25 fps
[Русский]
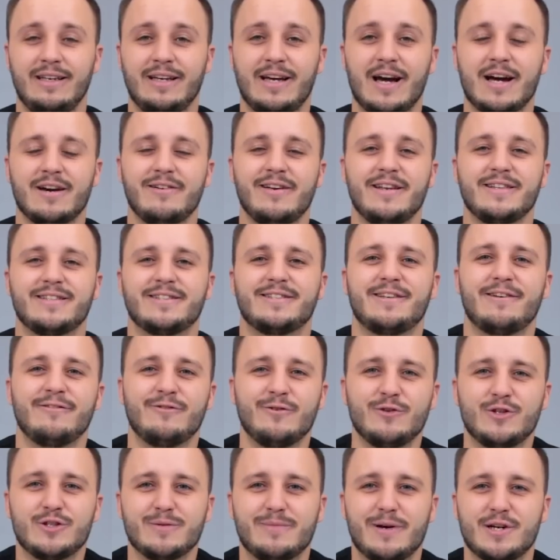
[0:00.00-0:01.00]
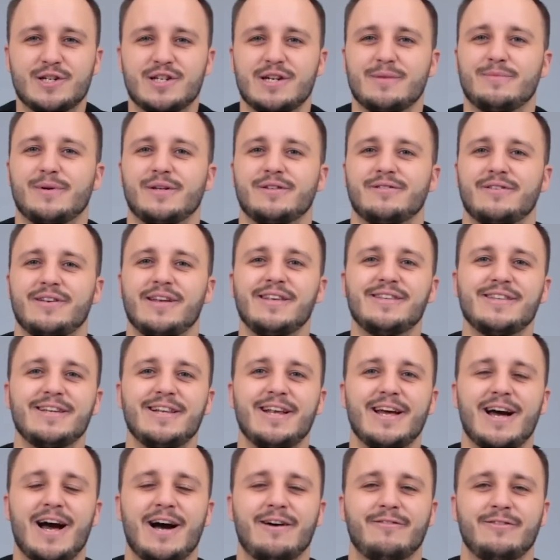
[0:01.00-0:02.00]
И, как говорится, соревнуются большие
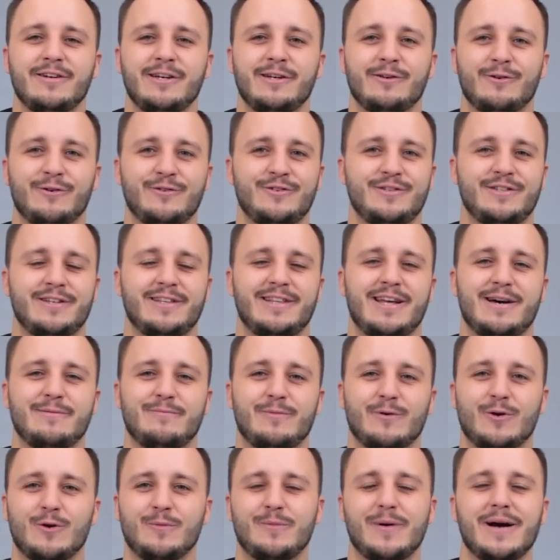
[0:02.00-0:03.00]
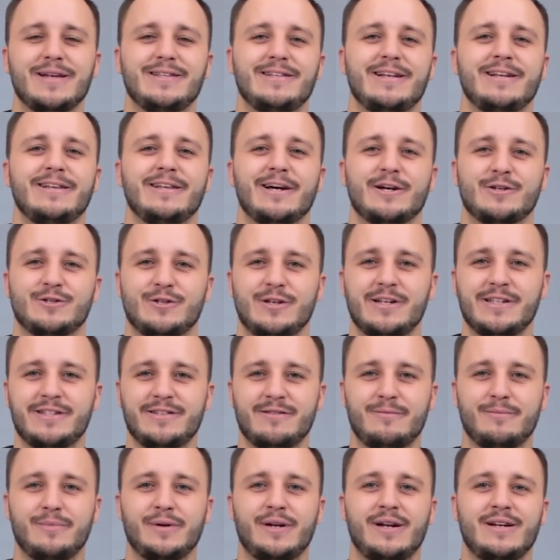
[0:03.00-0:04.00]
производители, а выигрывают всегда покупатели. Так что,
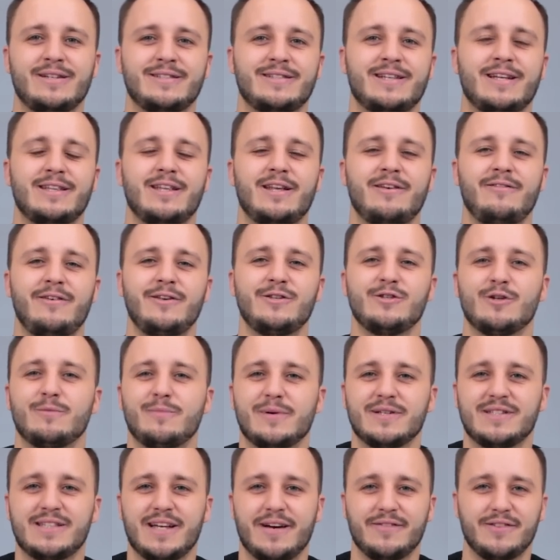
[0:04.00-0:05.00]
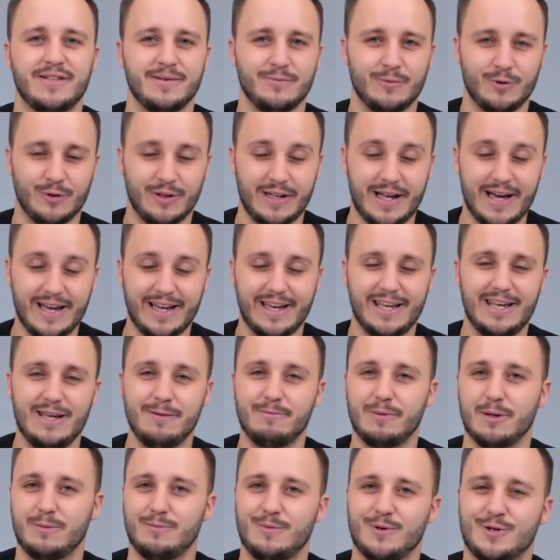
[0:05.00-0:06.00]
если вам понравилось данное видео, поставьте ему лайк
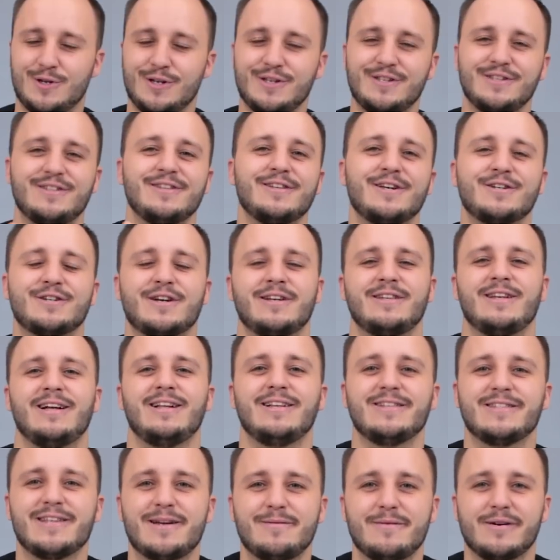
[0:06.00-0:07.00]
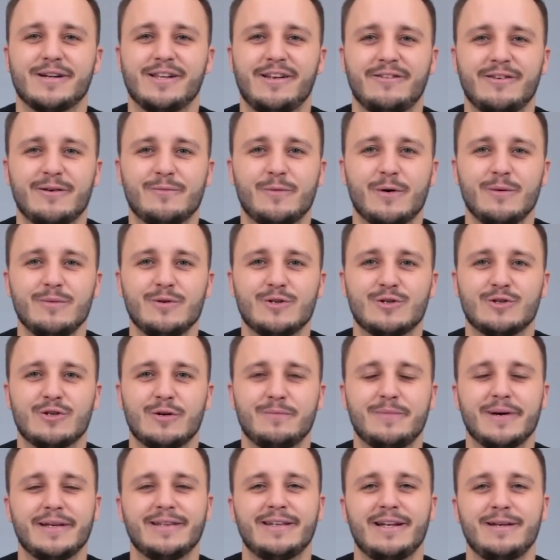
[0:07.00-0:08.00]
и подпишитесь на наш канал. Самое главное, помните,
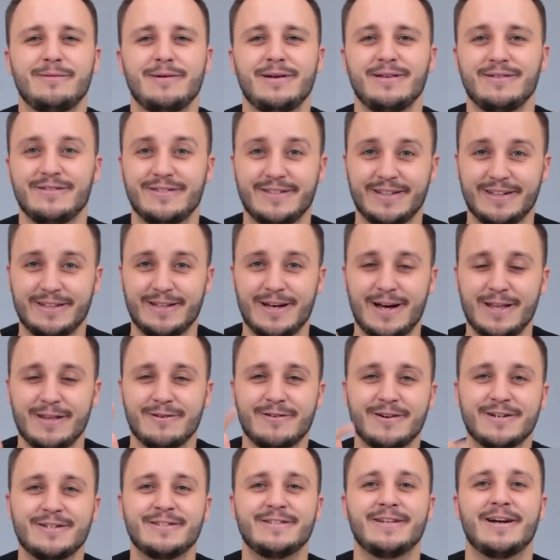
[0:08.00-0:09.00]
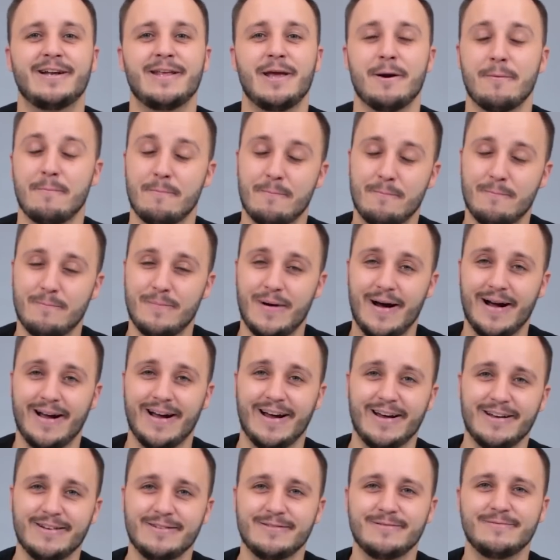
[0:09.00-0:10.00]
что пятый элемент всегда на вашей стороне. Пока!